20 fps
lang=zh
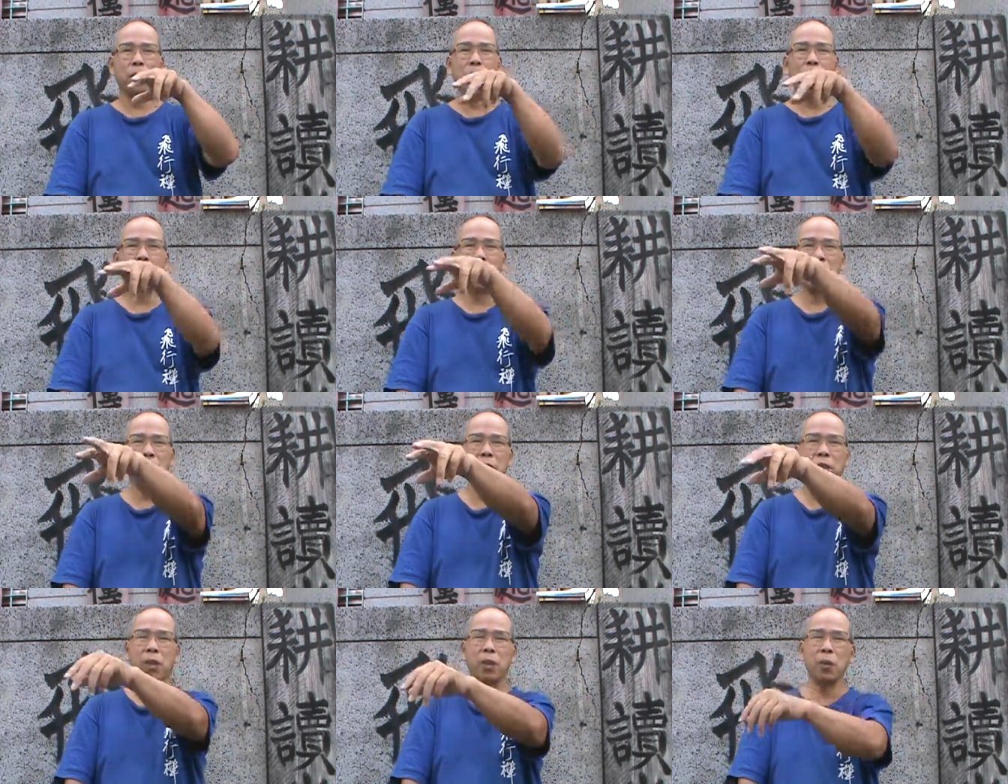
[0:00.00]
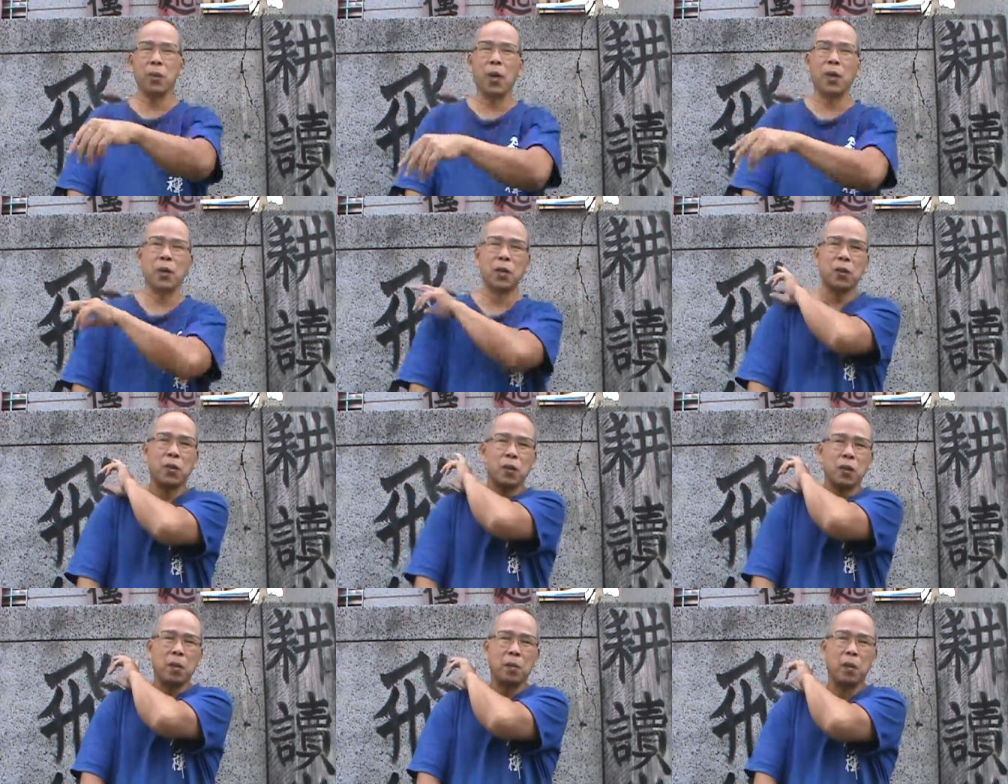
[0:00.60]
很轻快的
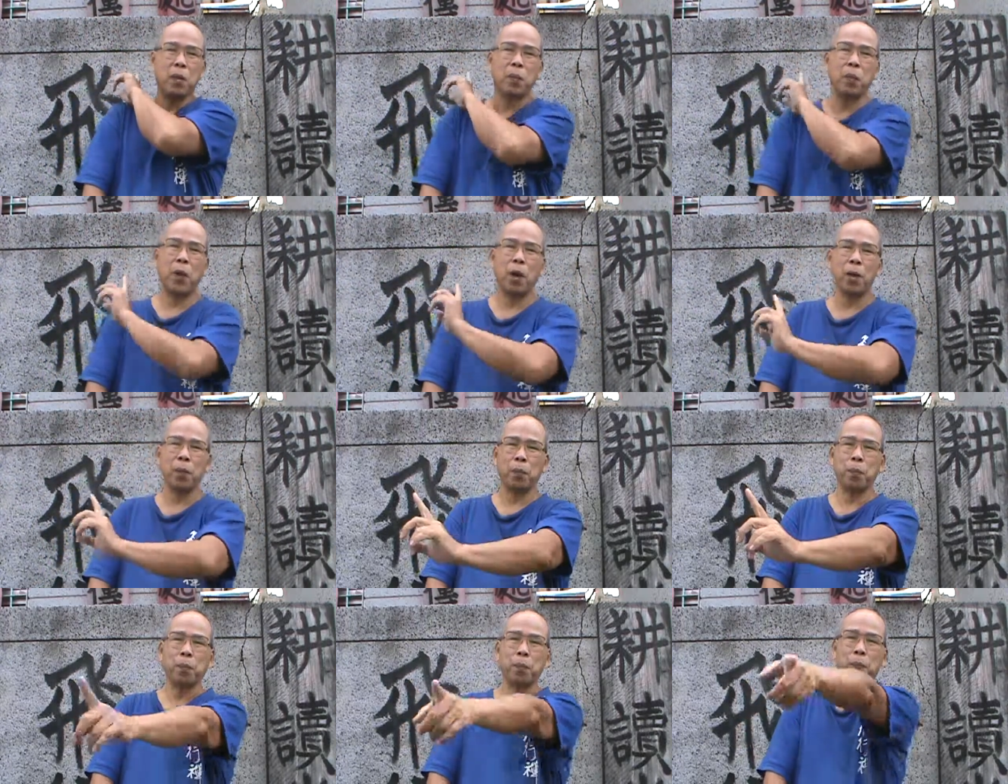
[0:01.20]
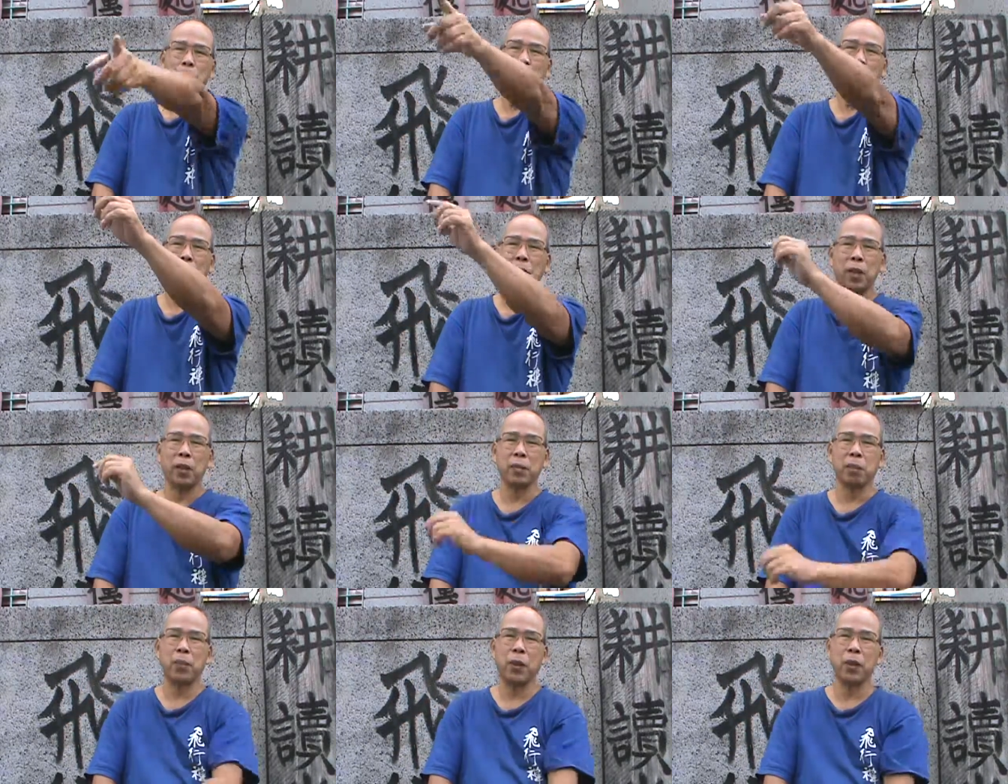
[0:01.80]
从那边跑跑
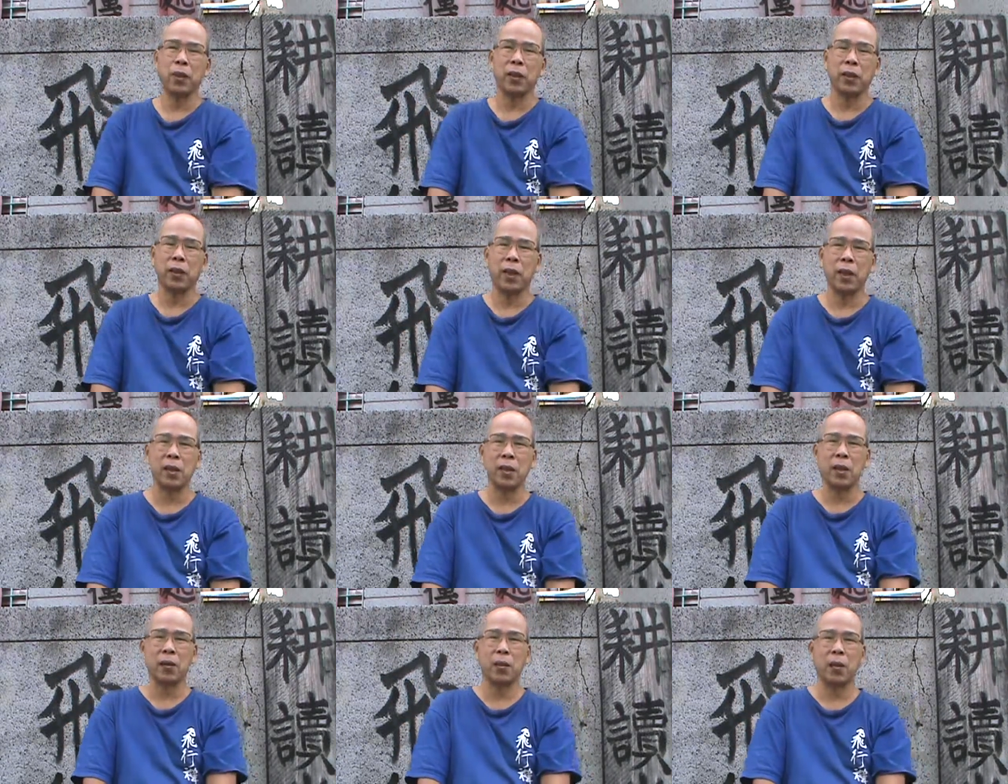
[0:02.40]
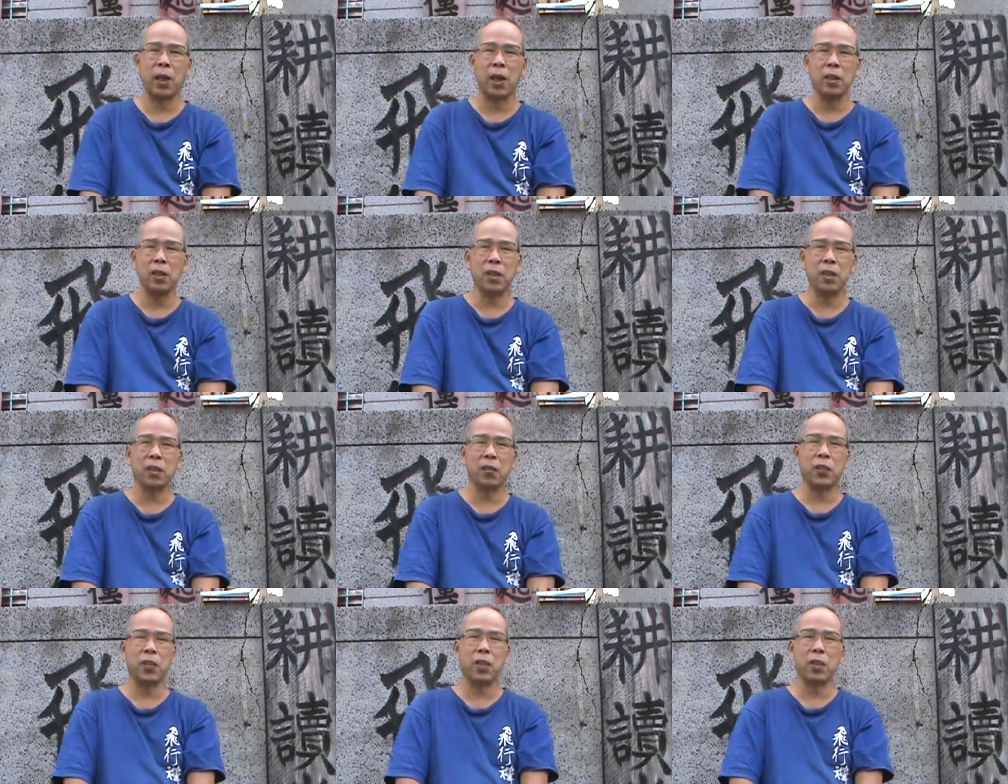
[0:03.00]
到跑到台上，我还记
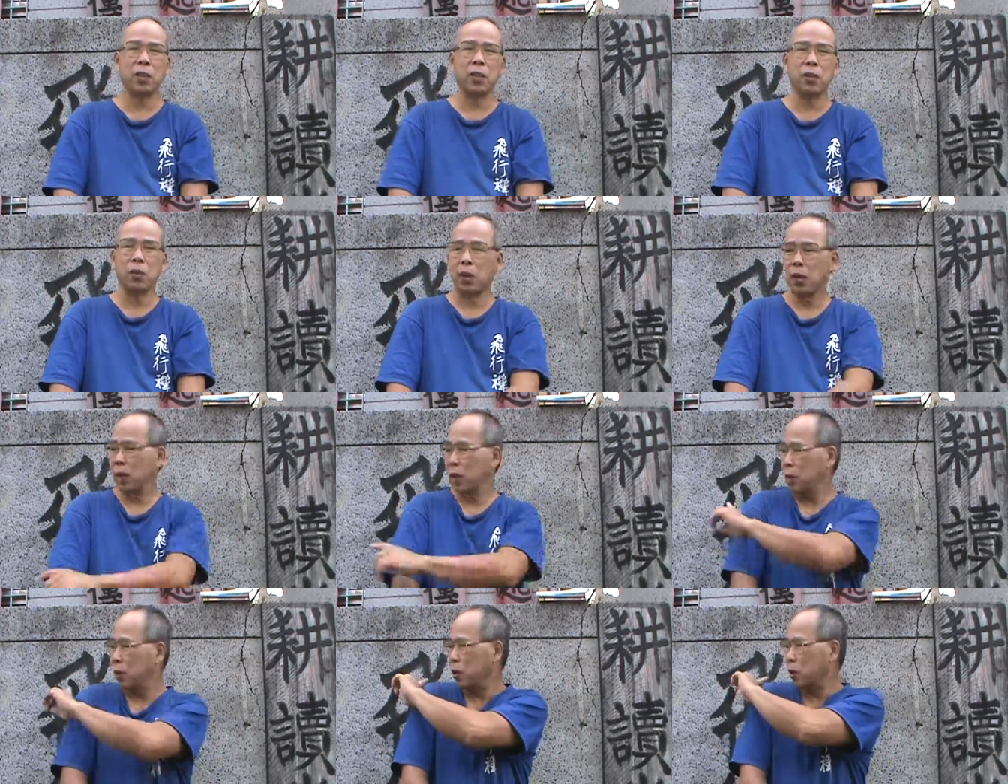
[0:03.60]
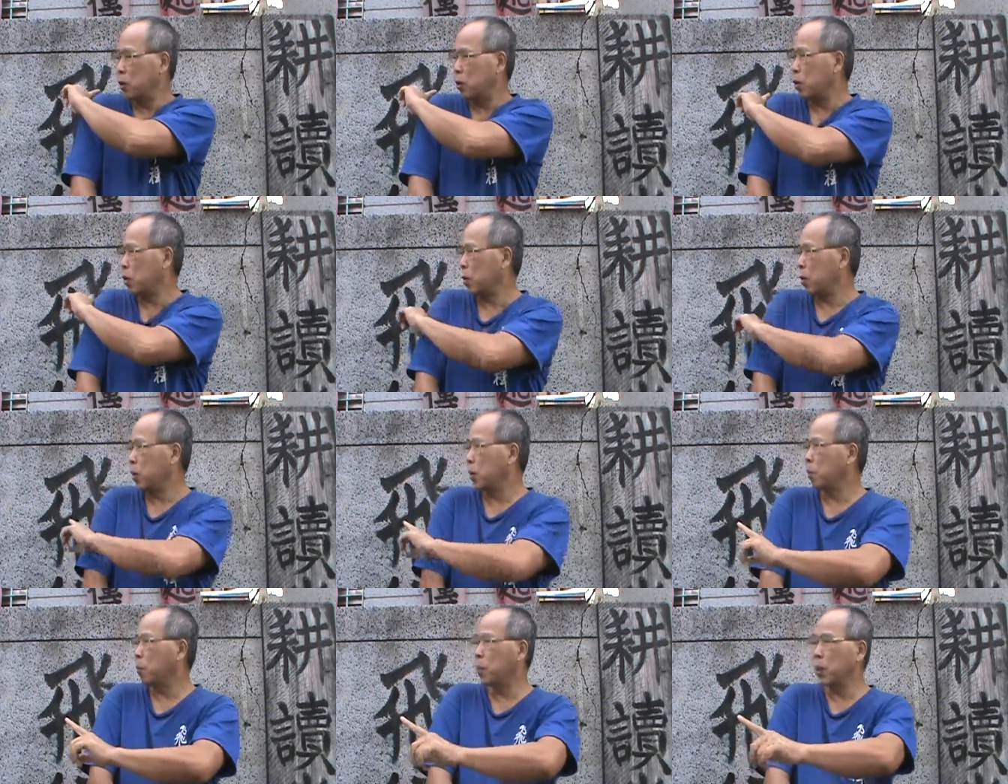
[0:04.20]
得非常清，楚，就从我
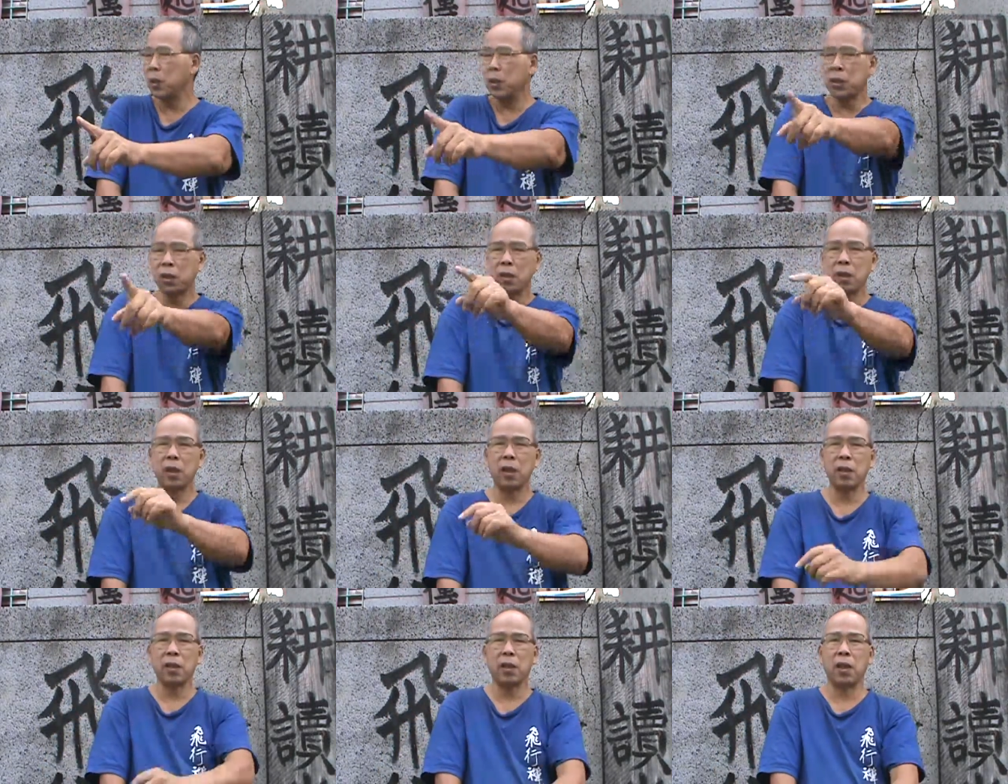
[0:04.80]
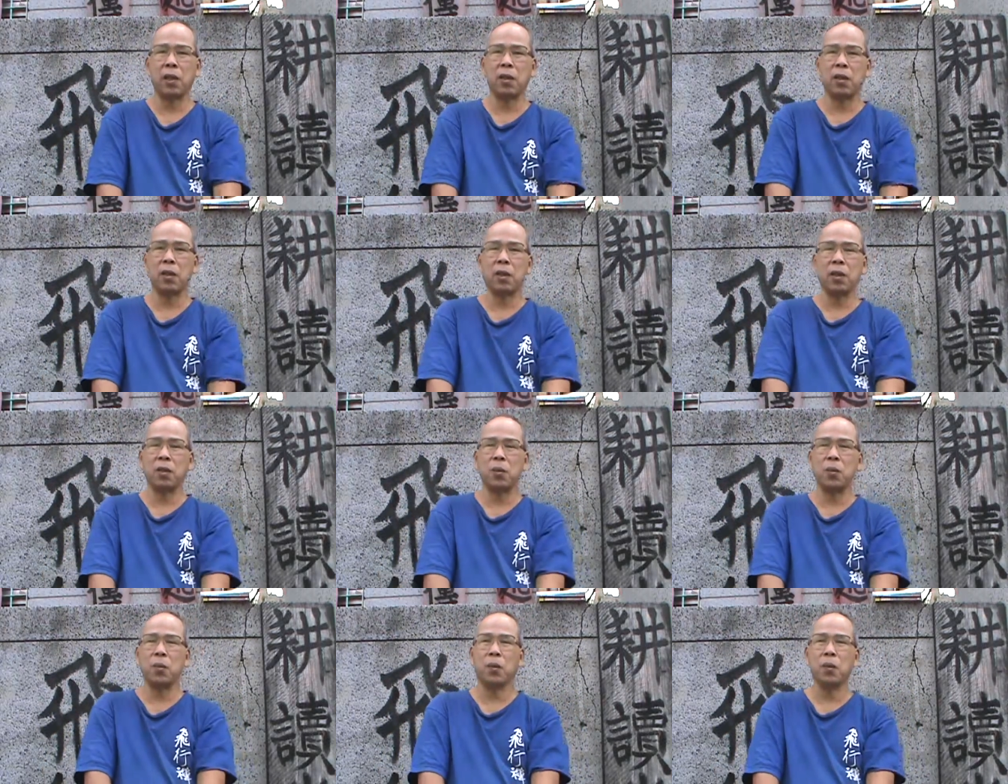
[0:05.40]
身边擦擦肩
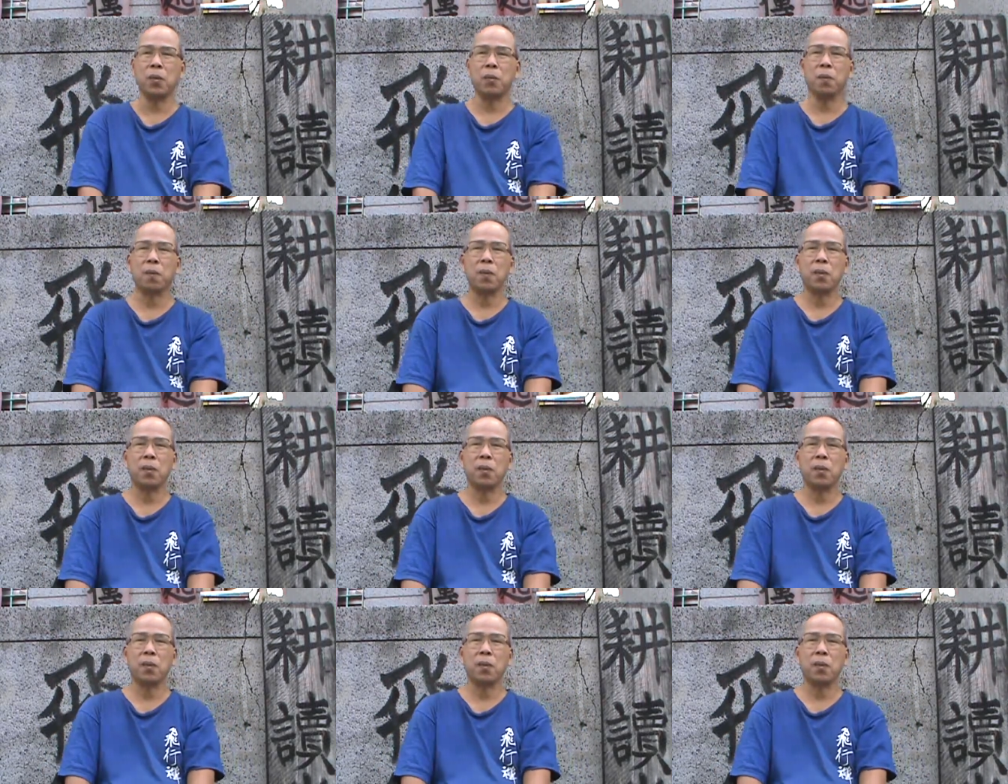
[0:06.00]
而过。